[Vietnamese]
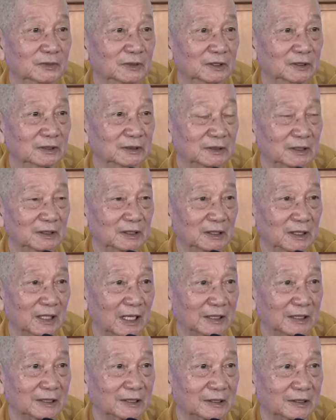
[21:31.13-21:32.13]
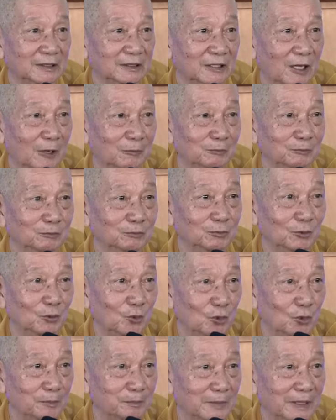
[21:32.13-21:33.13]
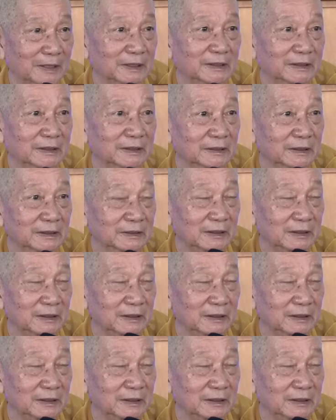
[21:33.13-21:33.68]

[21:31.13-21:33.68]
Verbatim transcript: những cái hành động của mình,